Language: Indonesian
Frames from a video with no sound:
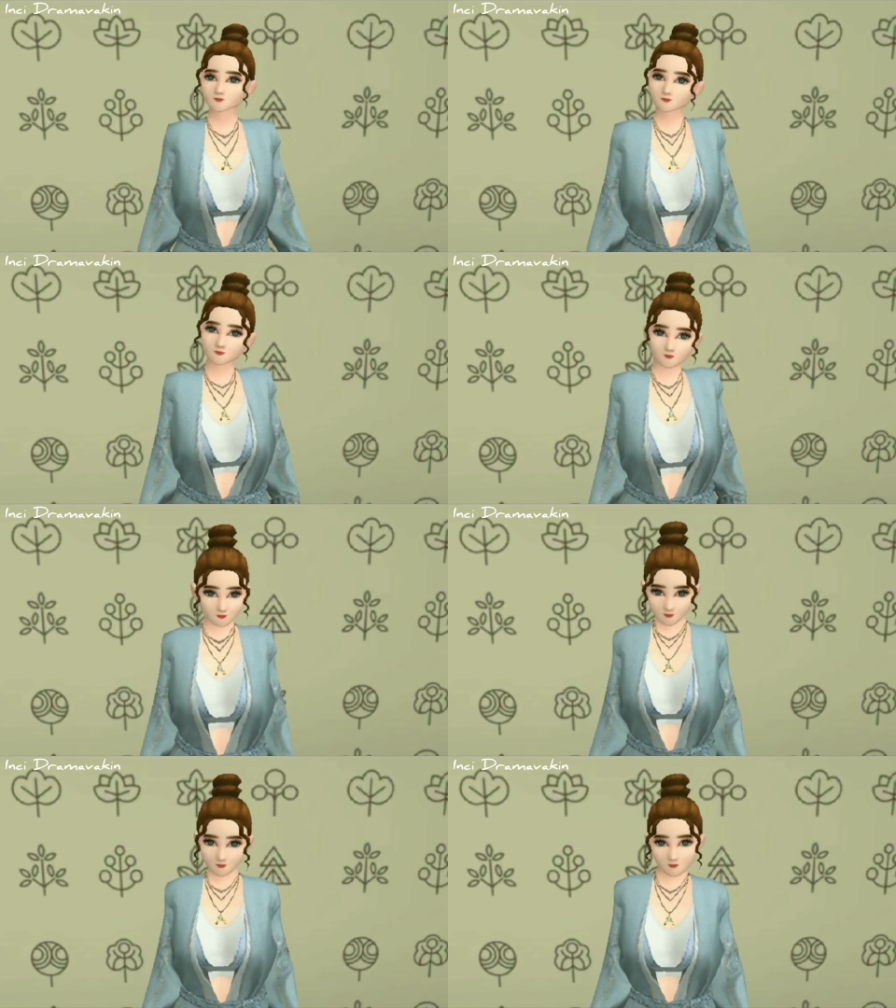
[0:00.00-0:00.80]
Yap,
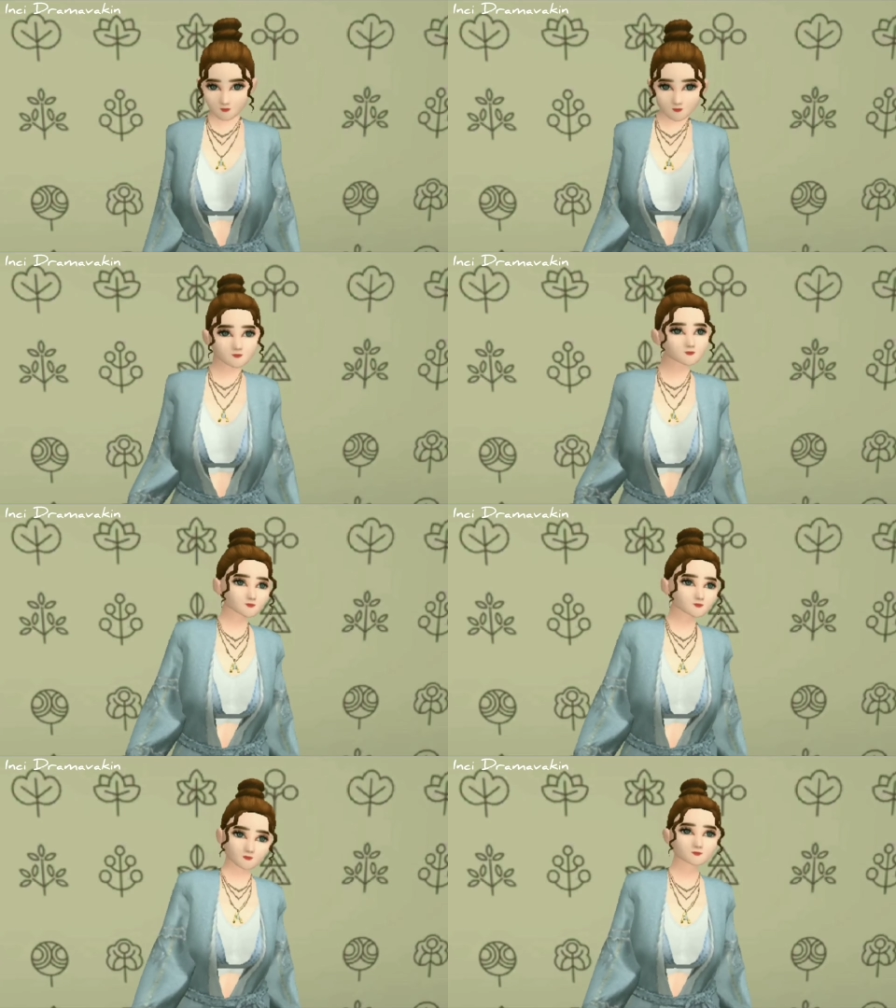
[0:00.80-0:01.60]
sesuai
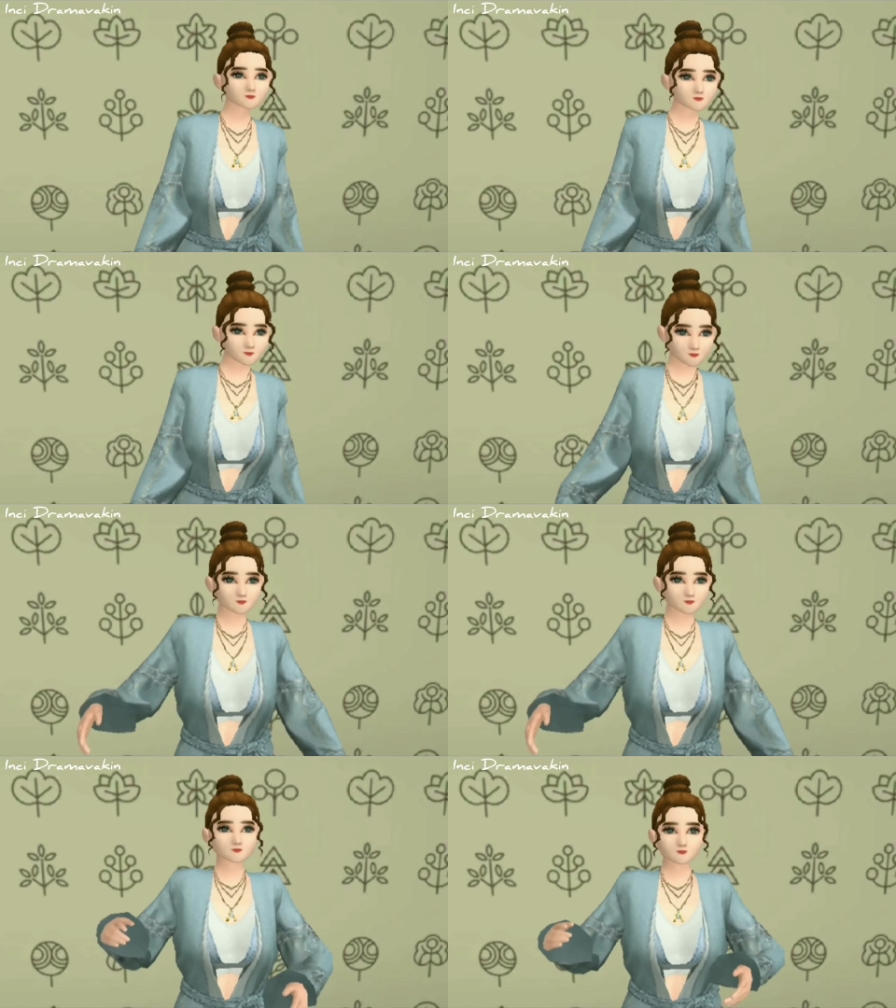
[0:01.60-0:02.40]
dengan janji
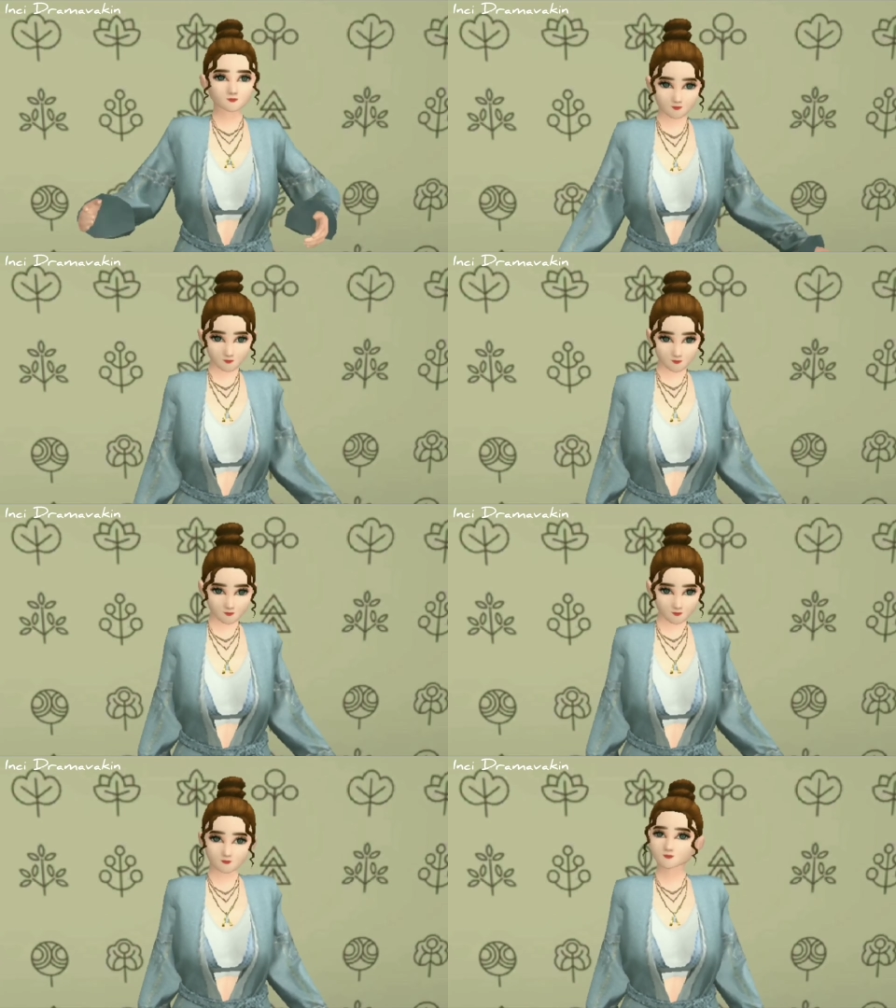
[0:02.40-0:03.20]
aku, aku
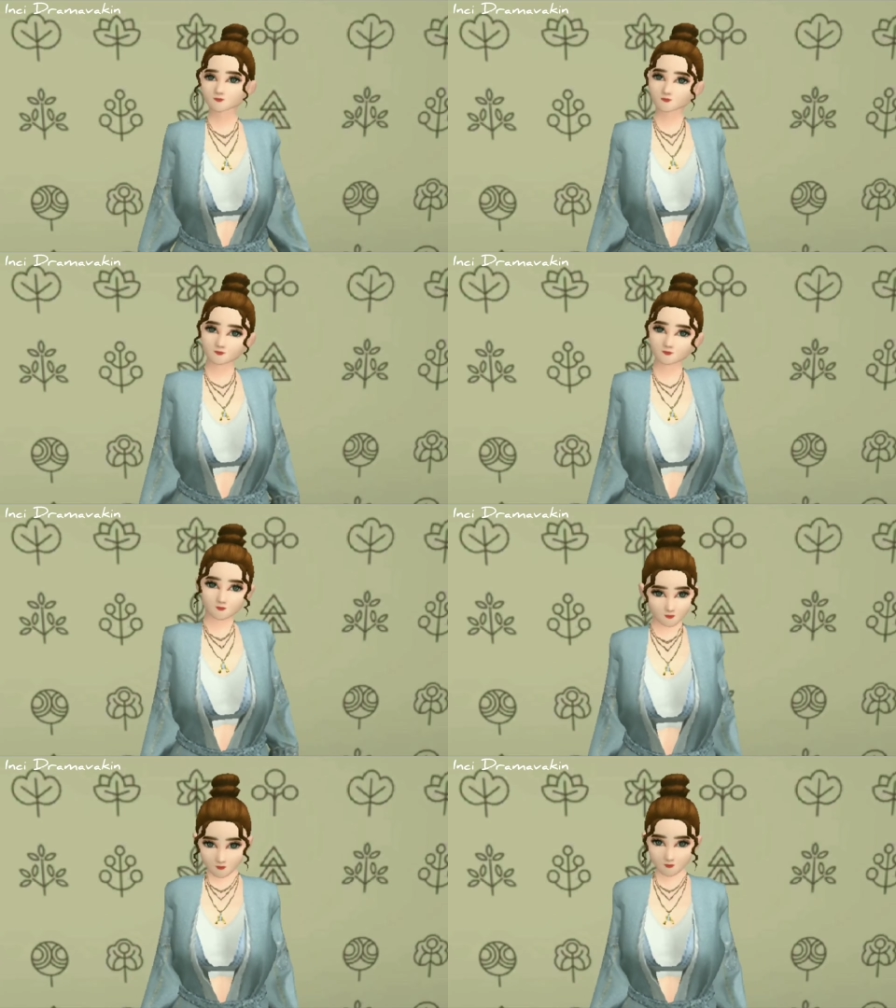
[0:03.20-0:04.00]
bakal
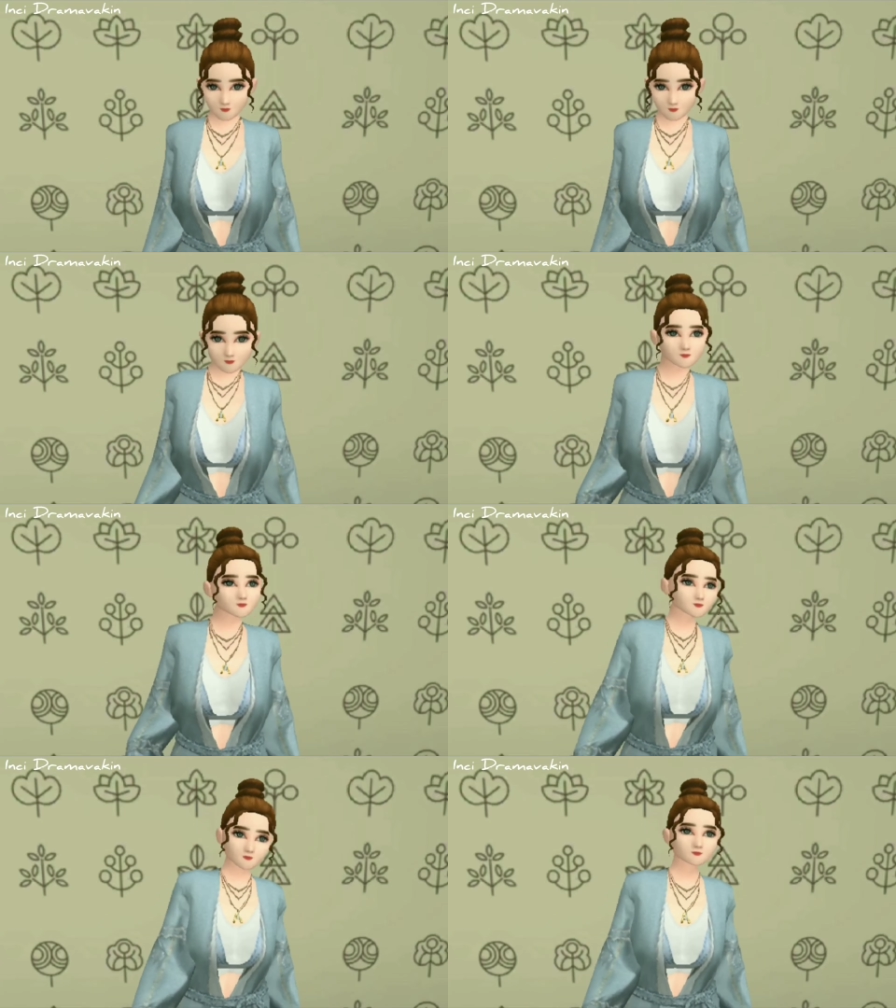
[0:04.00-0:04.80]
ngumumin
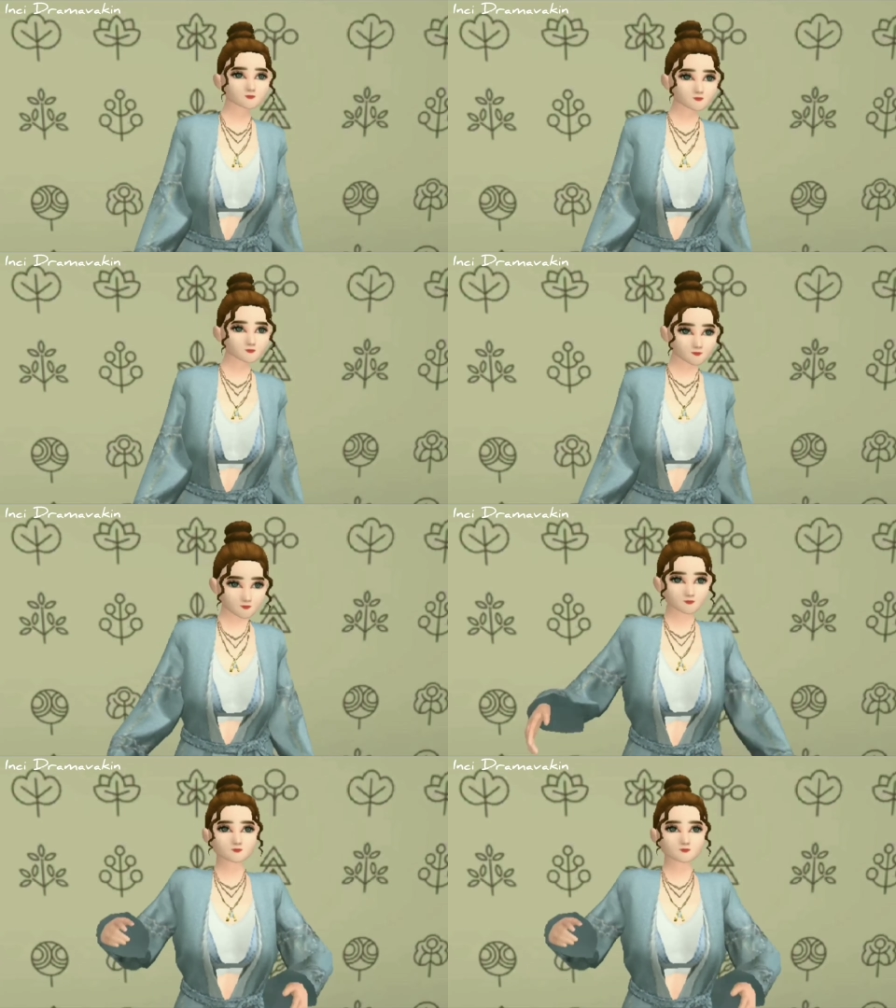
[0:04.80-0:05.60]
pemenang giveaway
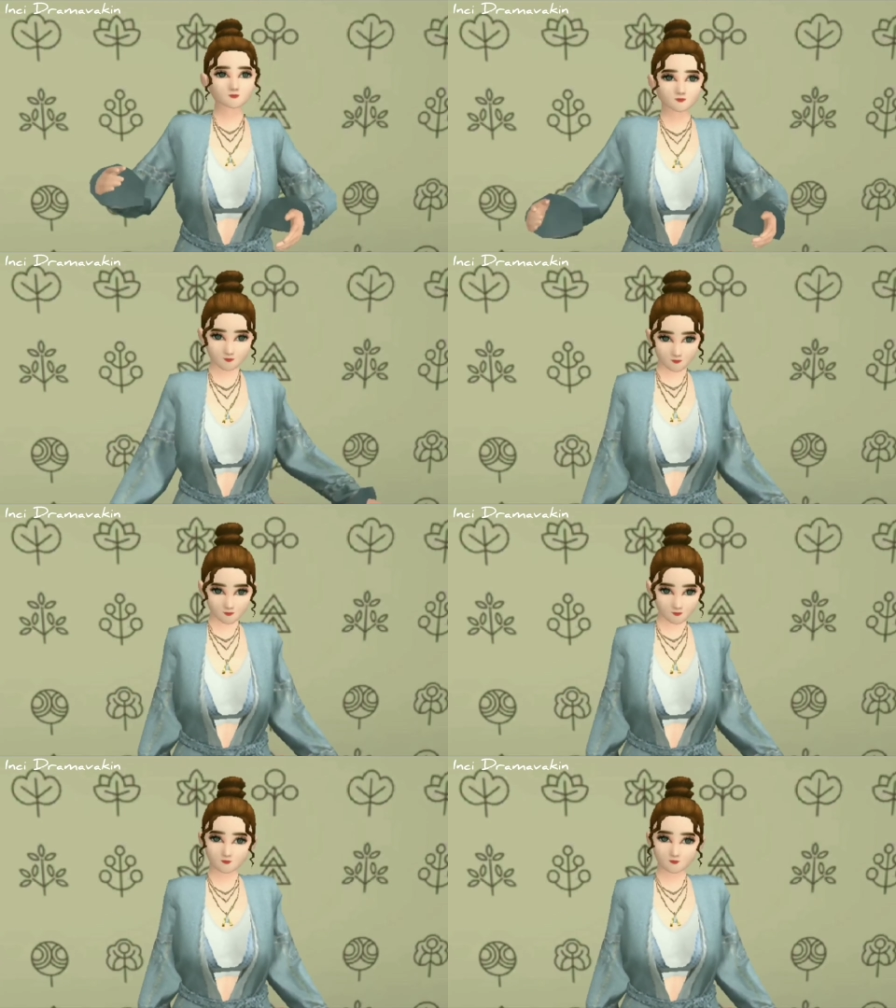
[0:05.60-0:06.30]
pertama aku.